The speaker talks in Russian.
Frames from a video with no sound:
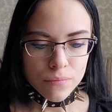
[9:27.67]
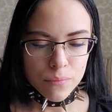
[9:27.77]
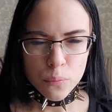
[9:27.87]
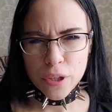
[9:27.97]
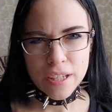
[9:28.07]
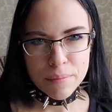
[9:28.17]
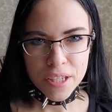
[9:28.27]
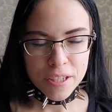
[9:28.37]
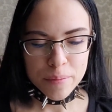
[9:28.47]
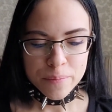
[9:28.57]
более или
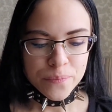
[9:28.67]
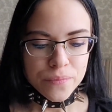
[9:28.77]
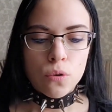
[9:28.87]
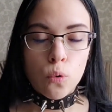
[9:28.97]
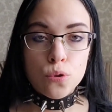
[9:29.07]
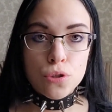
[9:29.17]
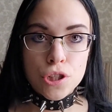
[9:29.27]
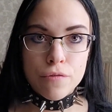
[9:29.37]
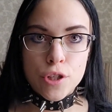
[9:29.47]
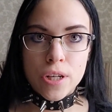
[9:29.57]
менее.
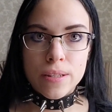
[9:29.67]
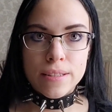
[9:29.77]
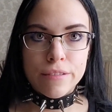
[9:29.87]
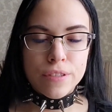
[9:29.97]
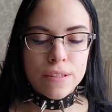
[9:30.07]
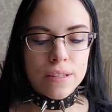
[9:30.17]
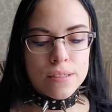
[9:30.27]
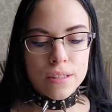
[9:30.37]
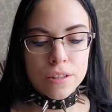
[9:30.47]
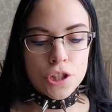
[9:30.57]
Кусочков шоколада в ней
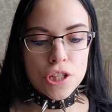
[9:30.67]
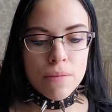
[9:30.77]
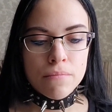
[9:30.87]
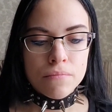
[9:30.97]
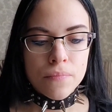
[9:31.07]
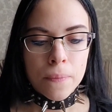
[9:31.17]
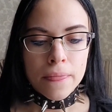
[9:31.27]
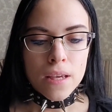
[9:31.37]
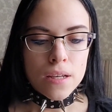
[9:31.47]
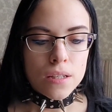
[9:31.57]
достаточно.
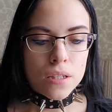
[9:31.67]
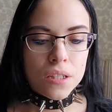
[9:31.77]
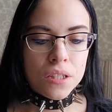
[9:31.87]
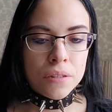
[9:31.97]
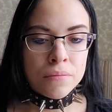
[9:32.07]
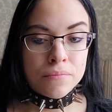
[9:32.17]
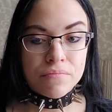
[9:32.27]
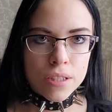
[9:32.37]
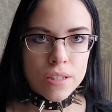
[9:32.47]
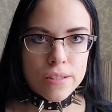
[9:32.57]
И
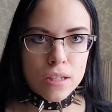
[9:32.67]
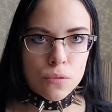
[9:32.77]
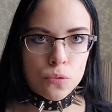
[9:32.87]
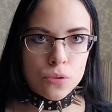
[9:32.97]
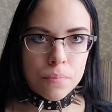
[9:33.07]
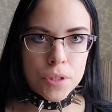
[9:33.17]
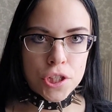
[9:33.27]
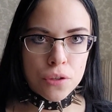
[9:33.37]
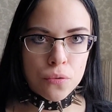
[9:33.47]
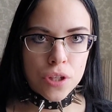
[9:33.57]
если какую-то
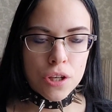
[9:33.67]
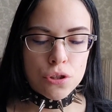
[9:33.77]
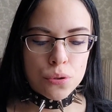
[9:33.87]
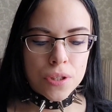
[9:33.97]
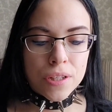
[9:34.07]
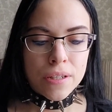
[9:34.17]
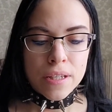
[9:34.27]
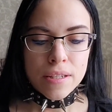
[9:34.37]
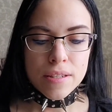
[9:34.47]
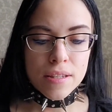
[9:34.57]
печеньку я еще и
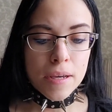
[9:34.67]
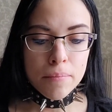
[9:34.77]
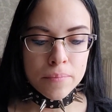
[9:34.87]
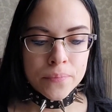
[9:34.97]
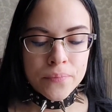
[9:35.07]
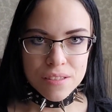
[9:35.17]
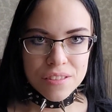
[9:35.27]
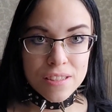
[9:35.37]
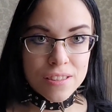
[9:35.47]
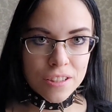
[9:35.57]
съем, с
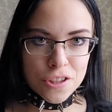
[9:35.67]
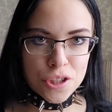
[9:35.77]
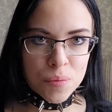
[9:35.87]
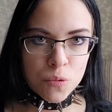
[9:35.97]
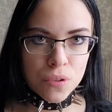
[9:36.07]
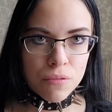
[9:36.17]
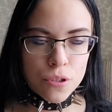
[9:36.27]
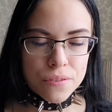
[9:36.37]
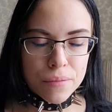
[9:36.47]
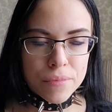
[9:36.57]
достаточным
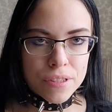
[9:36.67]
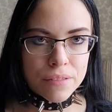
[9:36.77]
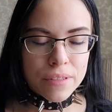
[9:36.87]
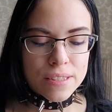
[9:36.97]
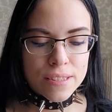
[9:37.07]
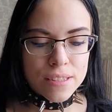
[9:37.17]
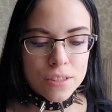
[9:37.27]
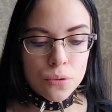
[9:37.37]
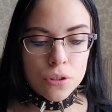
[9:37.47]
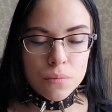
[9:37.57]
удовольствием из этого ассорти,
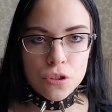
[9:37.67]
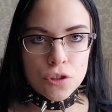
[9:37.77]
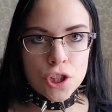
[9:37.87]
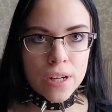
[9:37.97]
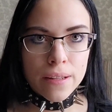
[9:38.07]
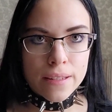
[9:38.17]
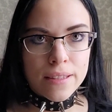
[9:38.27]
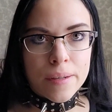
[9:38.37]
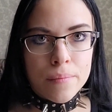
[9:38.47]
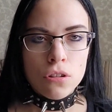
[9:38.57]
то это будет
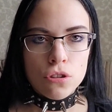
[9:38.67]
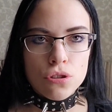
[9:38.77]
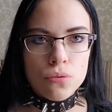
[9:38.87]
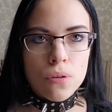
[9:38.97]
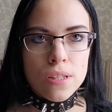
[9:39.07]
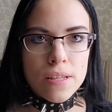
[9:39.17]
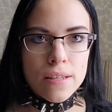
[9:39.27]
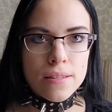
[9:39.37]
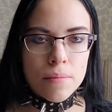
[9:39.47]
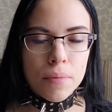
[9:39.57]
шоколадное. Что
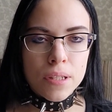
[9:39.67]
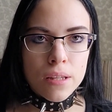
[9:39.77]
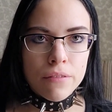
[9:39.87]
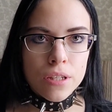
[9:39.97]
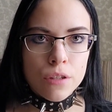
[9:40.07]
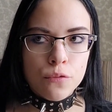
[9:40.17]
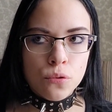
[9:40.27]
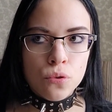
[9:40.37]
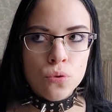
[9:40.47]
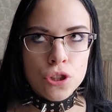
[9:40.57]
касается банановой и
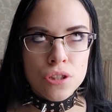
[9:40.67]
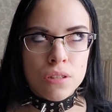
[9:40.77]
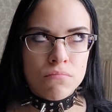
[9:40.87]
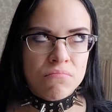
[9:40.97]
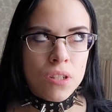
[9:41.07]
фундучной,